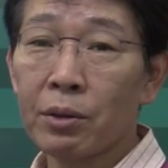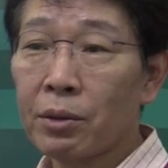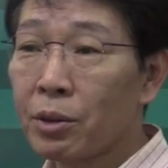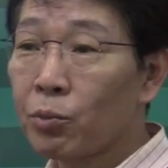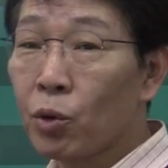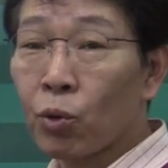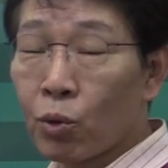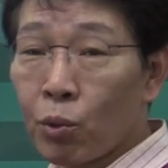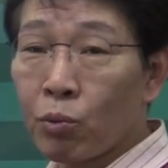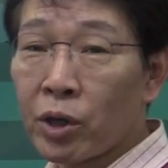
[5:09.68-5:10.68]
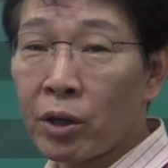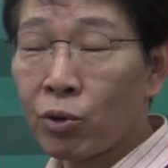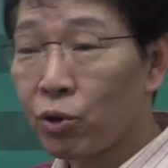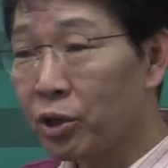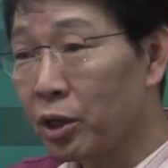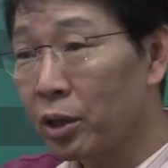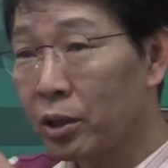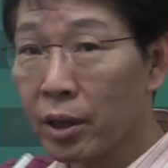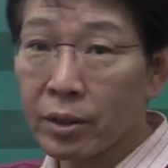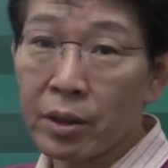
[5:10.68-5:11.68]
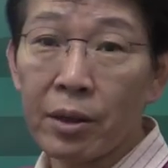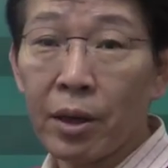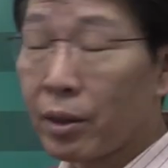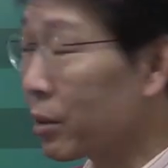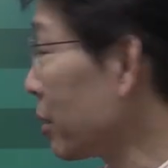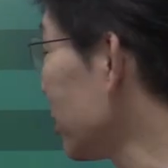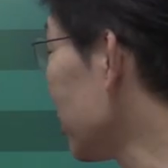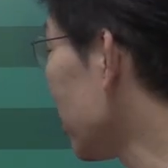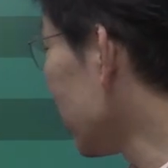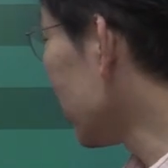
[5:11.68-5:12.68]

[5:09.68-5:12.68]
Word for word: 이렇게 식물용으로 보면 알겠죠 씨, 씨앗에 대해서 이제